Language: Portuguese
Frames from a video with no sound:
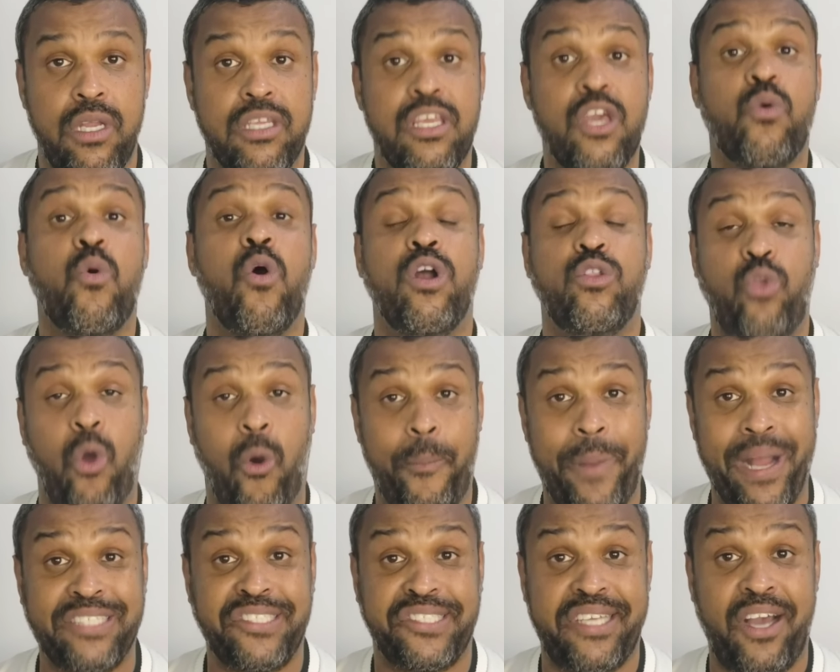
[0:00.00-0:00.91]
que cortou
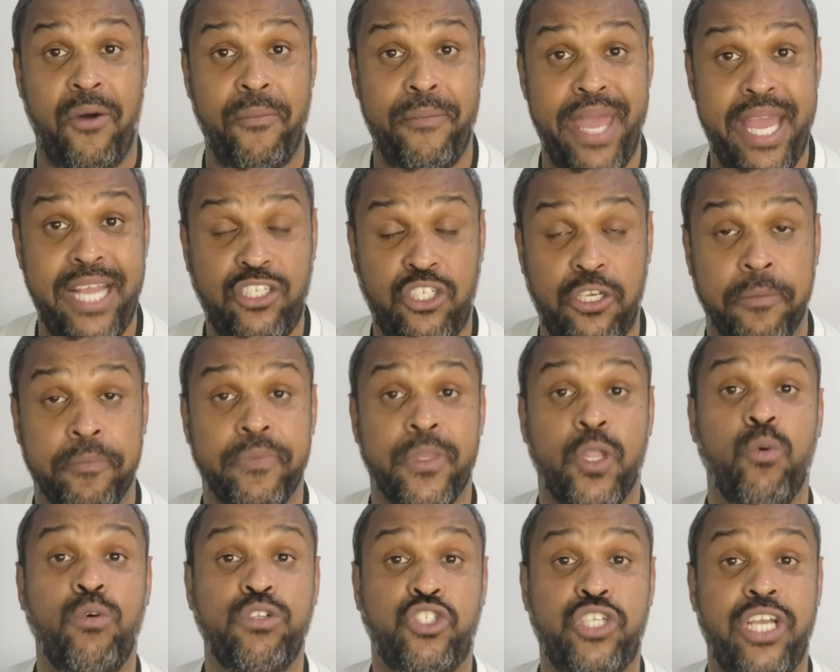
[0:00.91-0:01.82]
parcialmente,
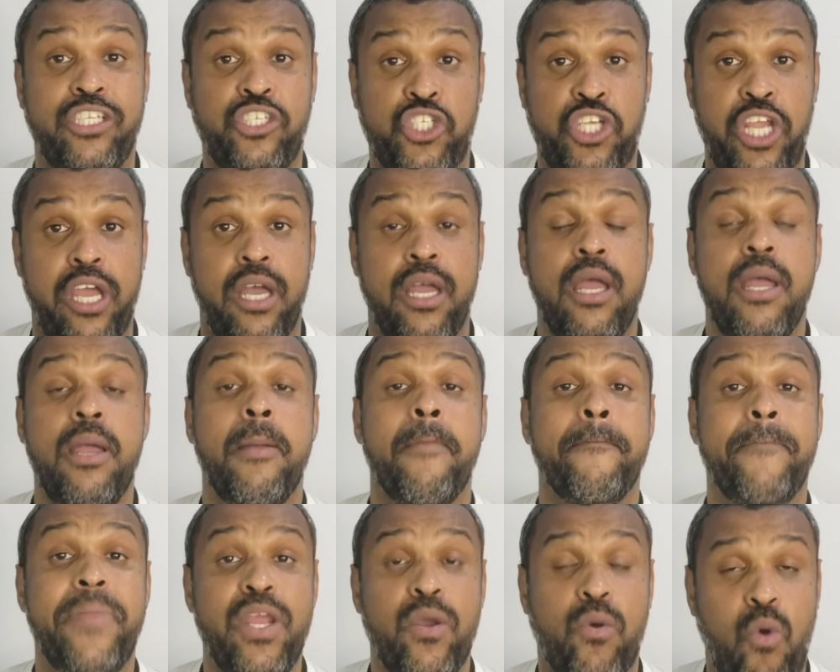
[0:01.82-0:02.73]
o Tietê
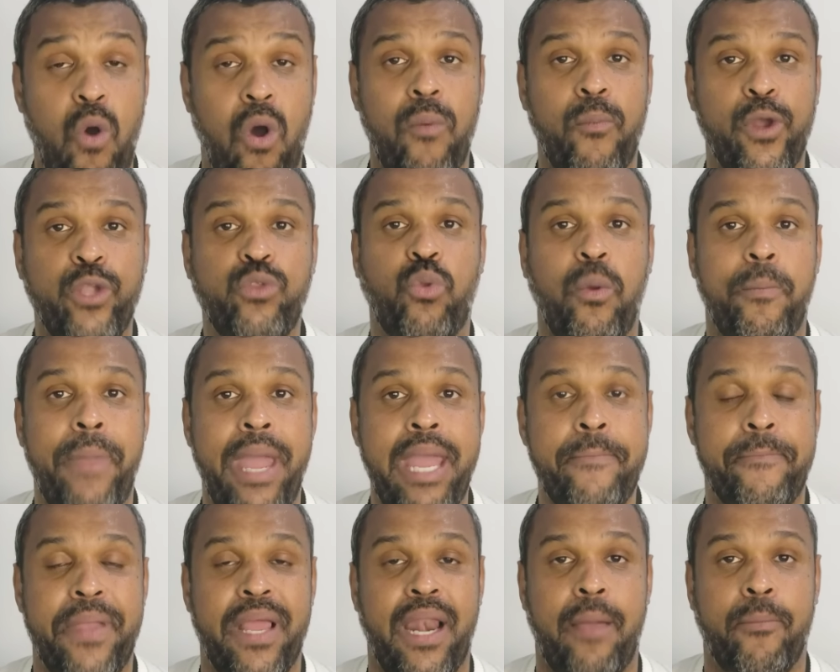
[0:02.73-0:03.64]
brigou muito
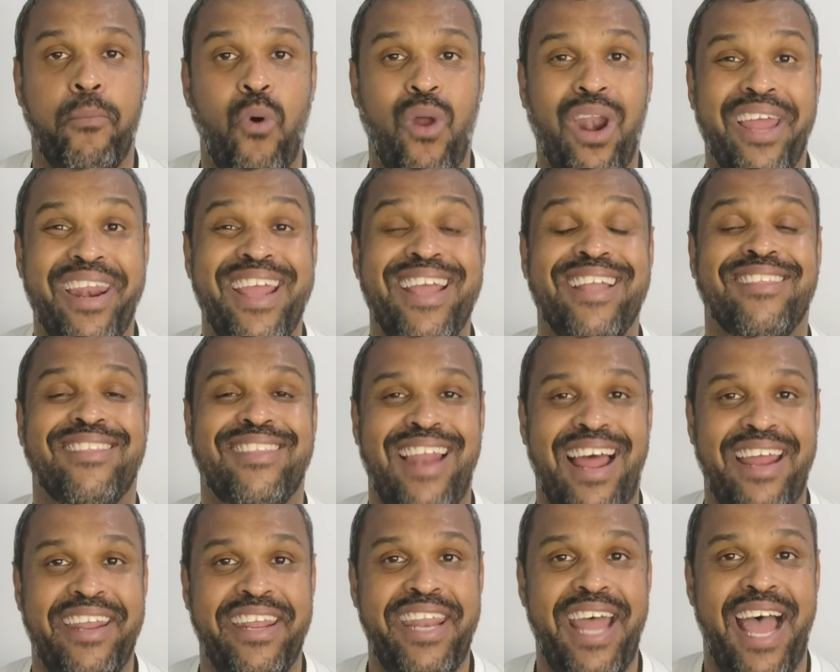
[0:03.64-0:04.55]
bem pela bola na
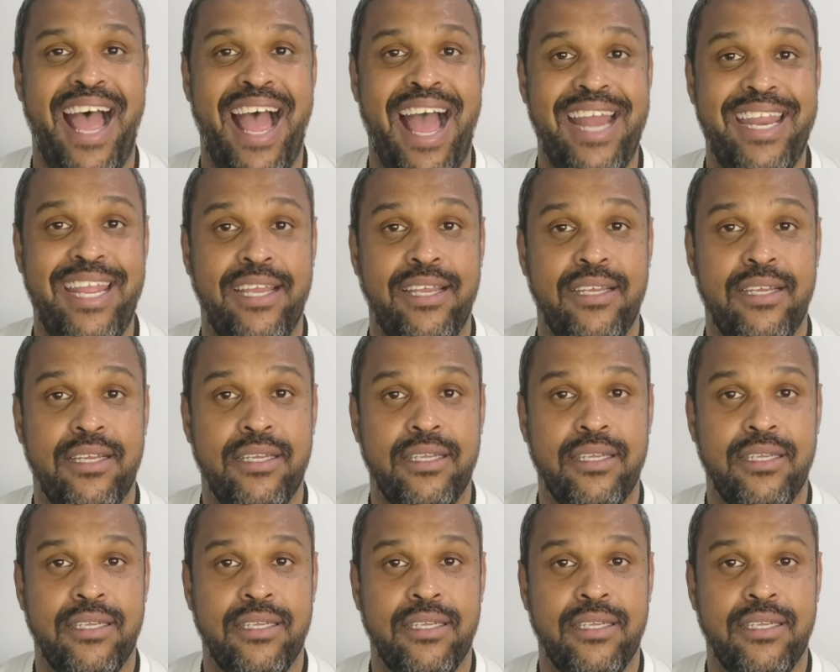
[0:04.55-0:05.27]
entrada da área,